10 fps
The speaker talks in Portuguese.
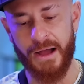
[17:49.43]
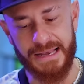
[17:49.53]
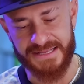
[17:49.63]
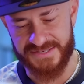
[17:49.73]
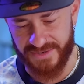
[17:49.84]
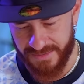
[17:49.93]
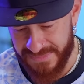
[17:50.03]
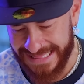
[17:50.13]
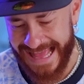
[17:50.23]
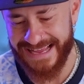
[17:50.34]
Olha só,
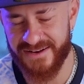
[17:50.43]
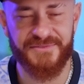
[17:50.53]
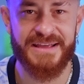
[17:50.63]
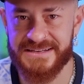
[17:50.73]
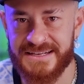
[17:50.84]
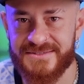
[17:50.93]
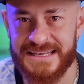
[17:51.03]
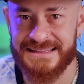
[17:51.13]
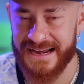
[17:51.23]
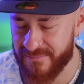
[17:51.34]
milagre, eu viajando
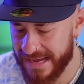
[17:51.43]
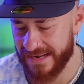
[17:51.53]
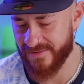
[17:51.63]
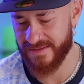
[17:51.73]
sem trabalho,